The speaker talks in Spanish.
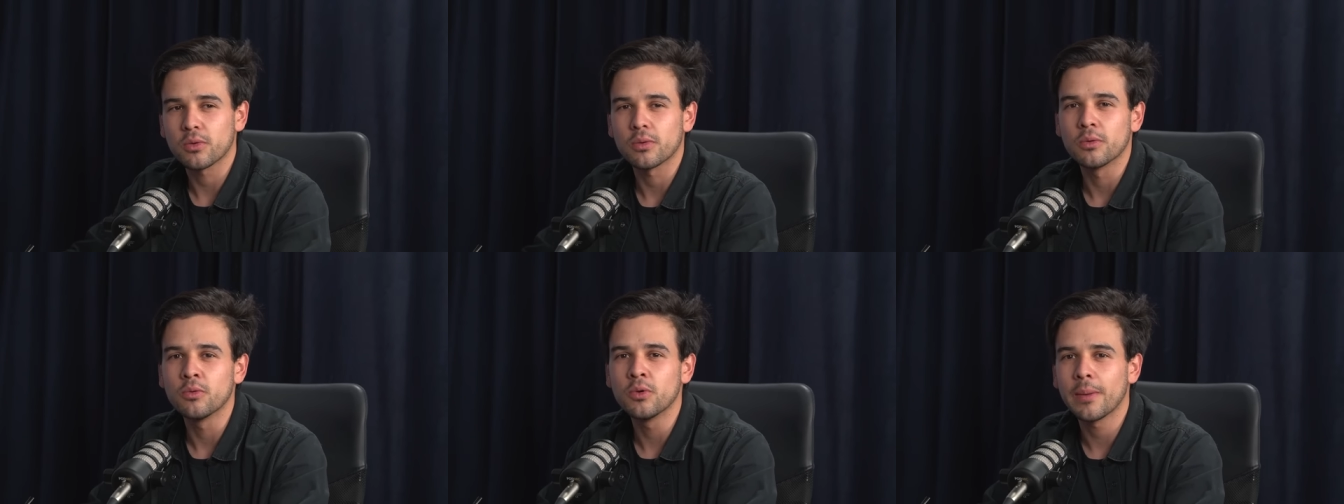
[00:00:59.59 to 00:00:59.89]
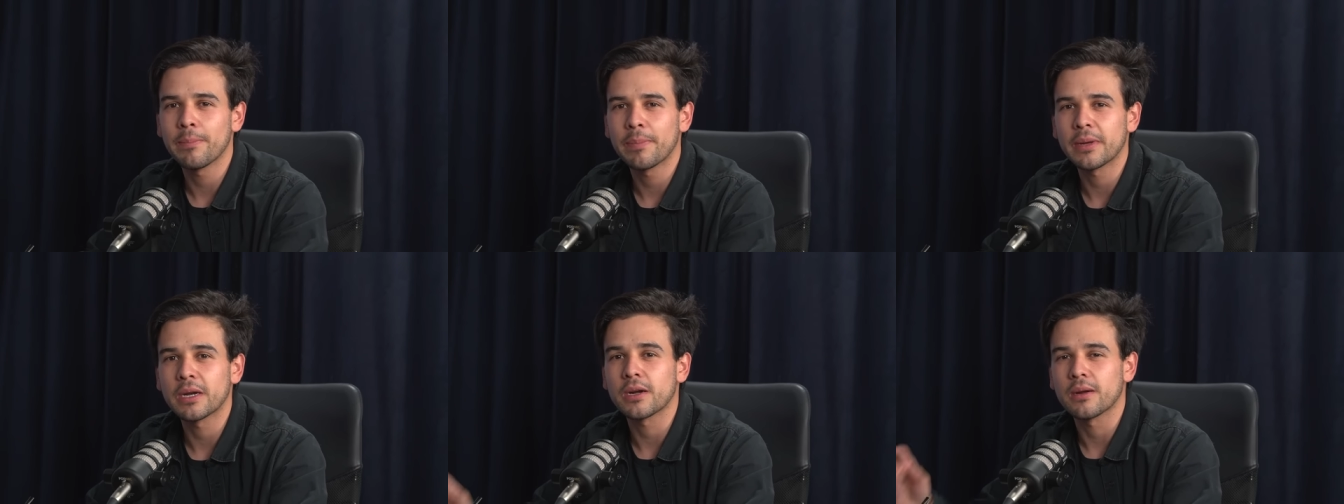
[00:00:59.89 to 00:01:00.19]

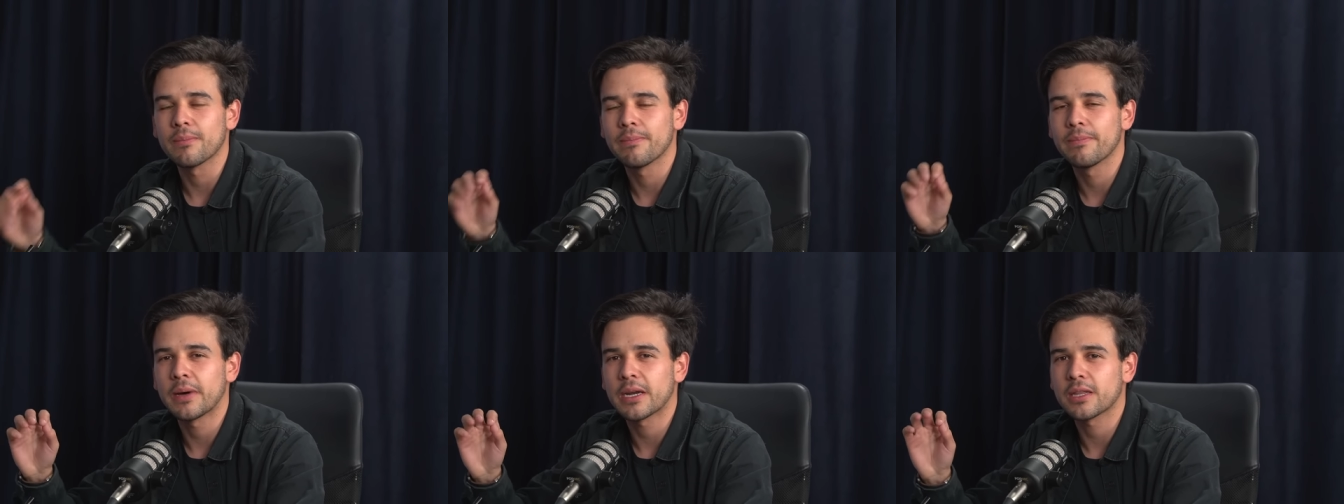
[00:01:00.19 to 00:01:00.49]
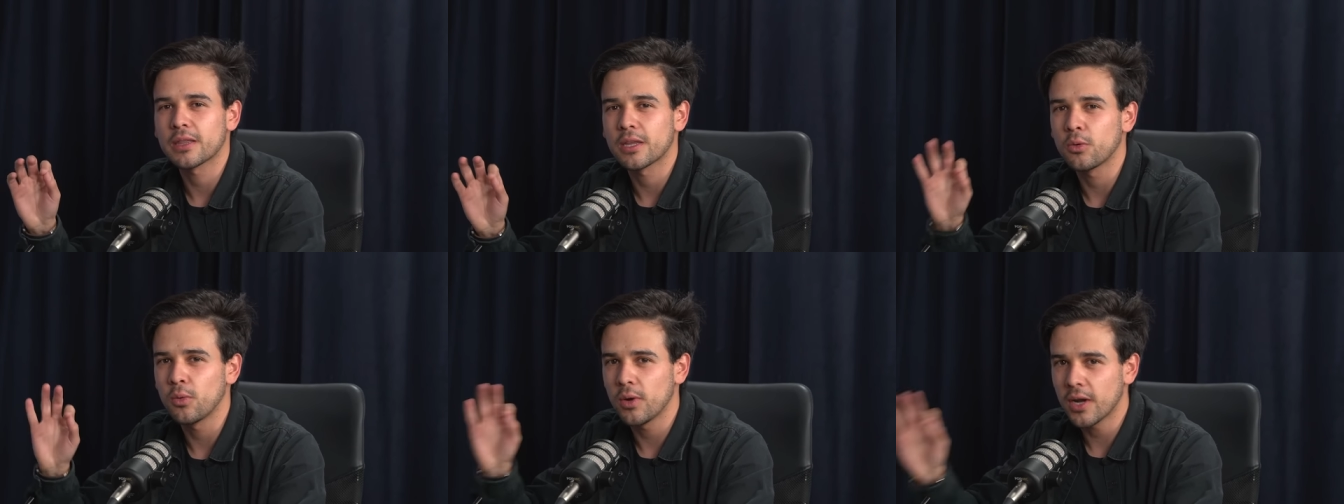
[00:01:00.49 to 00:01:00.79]
una
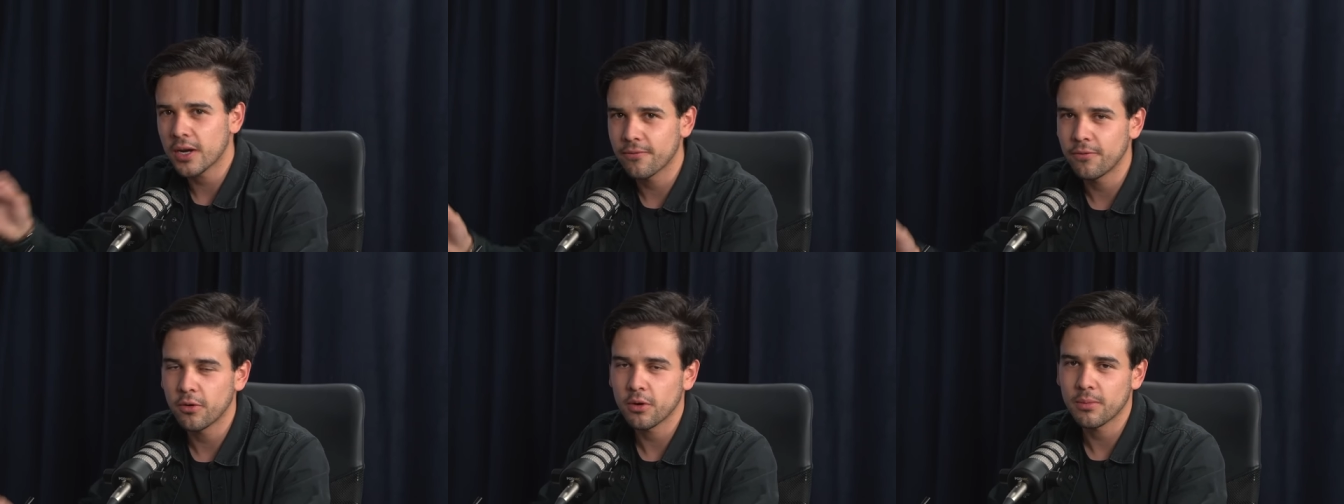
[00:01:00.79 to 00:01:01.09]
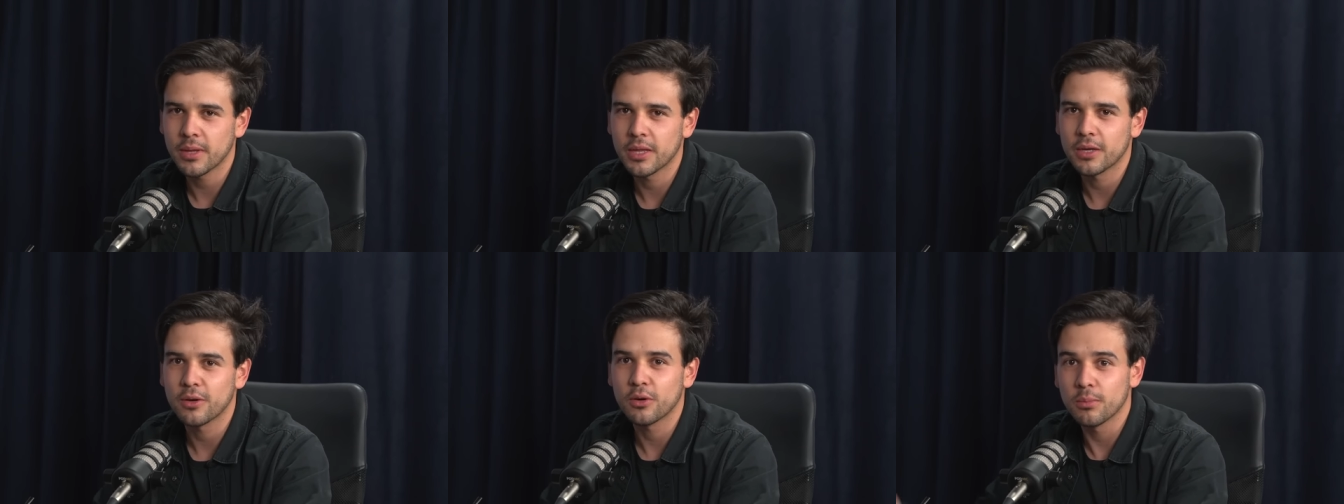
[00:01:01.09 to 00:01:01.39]
particular
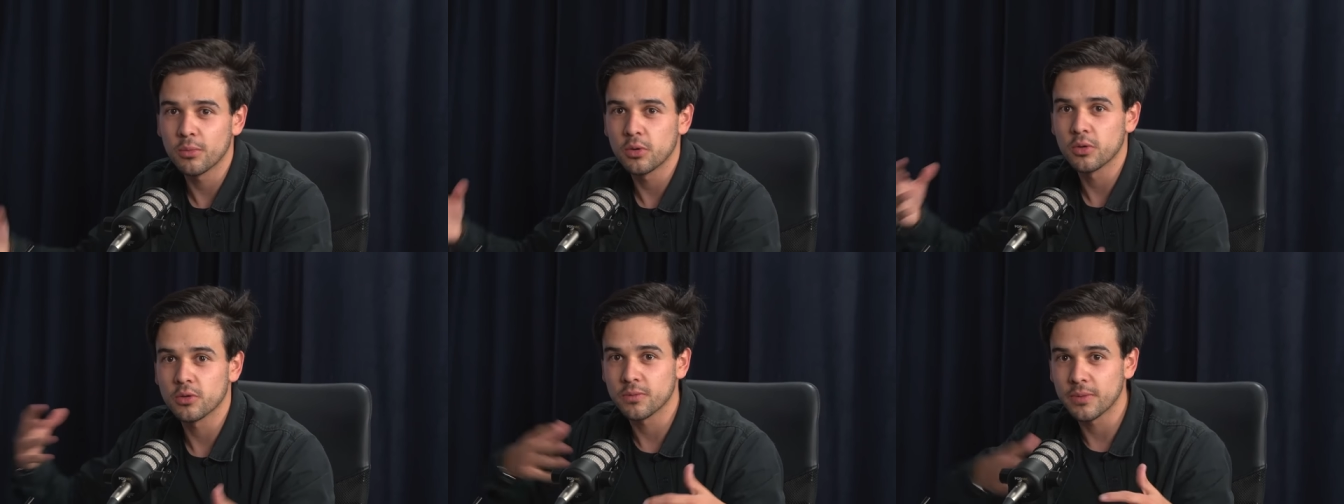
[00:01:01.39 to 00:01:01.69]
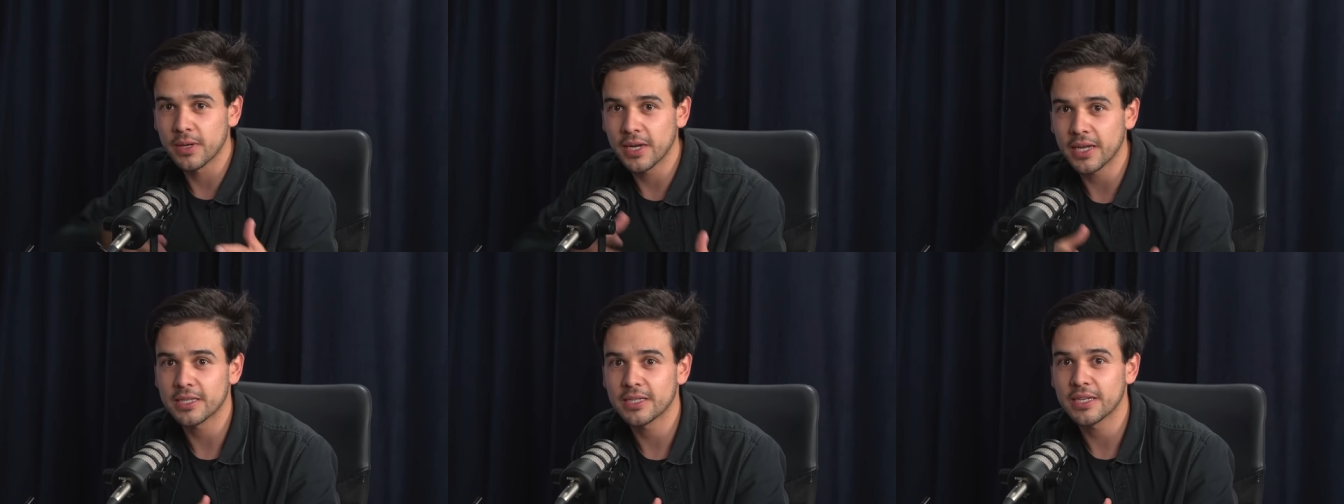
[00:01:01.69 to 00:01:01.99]
forma de cómo los
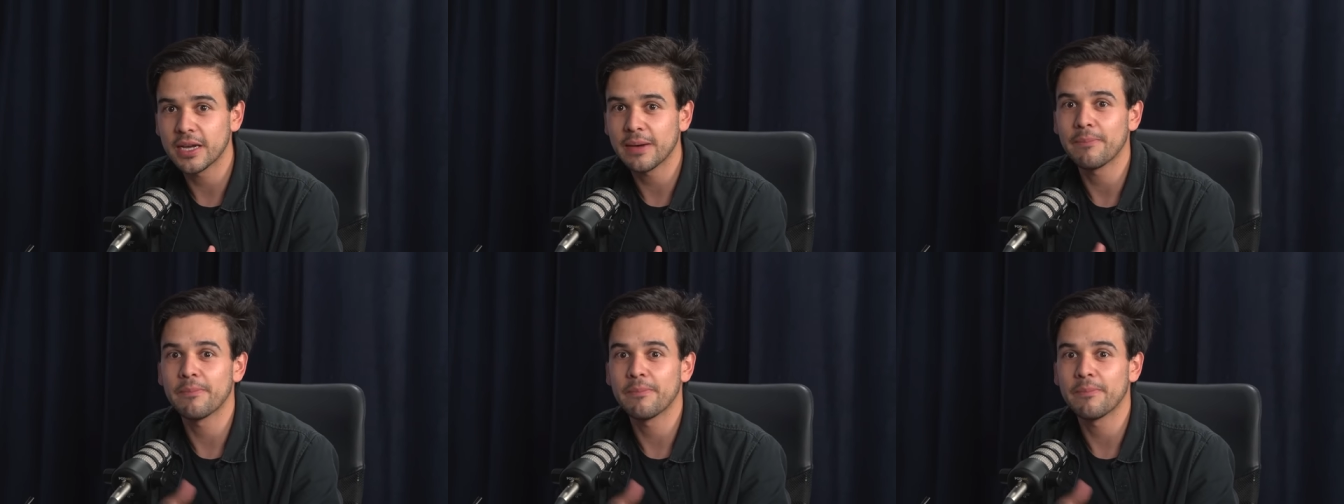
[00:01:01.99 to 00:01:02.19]
financia,